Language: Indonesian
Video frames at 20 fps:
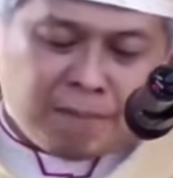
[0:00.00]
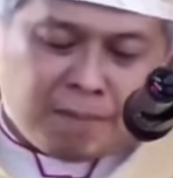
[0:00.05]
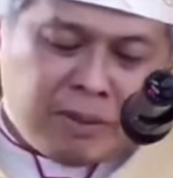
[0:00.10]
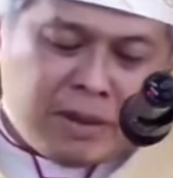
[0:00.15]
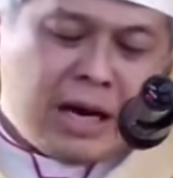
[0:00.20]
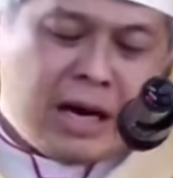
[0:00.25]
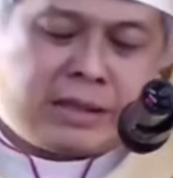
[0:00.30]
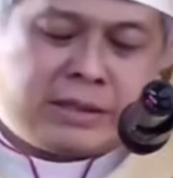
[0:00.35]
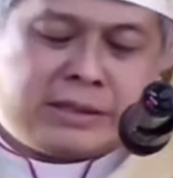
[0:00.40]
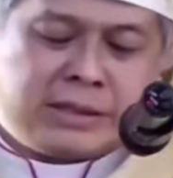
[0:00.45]

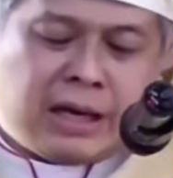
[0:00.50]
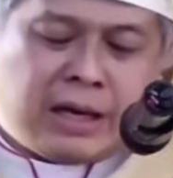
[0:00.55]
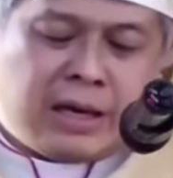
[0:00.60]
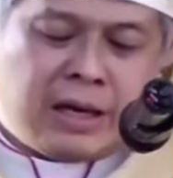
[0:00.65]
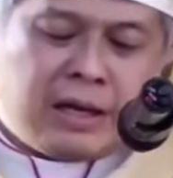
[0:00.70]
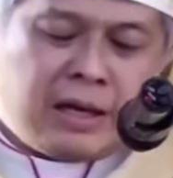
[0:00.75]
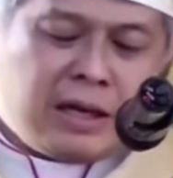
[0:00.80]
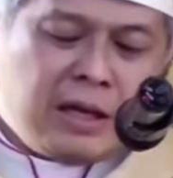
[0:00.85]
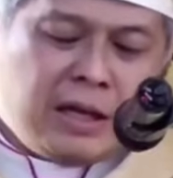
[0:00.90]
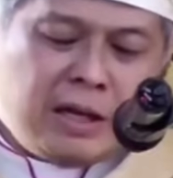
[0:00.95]
pengajar
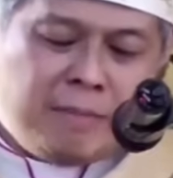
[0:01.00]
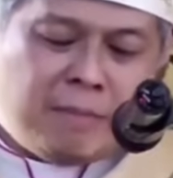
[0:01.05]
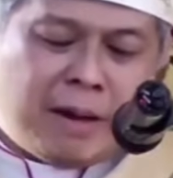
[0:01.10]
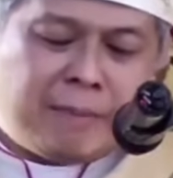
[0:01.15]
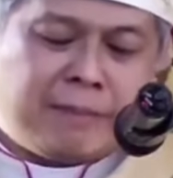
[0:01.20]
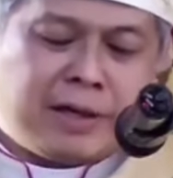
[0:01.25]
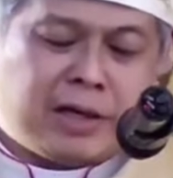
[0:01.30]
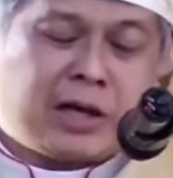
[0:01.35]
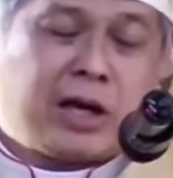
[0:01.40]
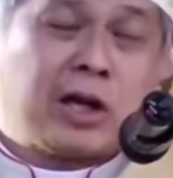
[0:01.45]

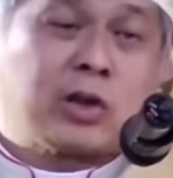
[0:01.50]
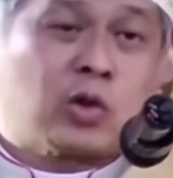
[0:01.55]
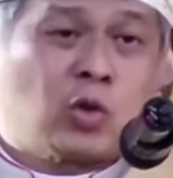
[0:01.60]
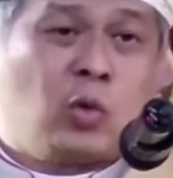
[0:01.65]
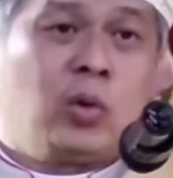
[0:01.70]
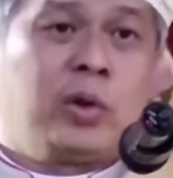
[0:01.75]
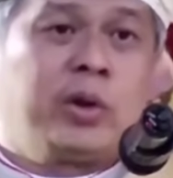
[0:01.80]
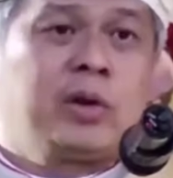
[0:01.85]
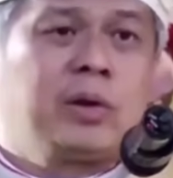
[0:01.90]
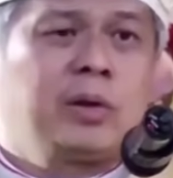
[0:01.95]
iman
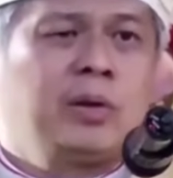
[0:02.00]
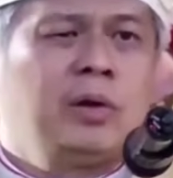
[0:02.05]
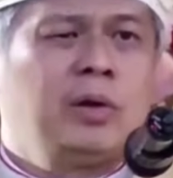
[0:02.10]
Katolik.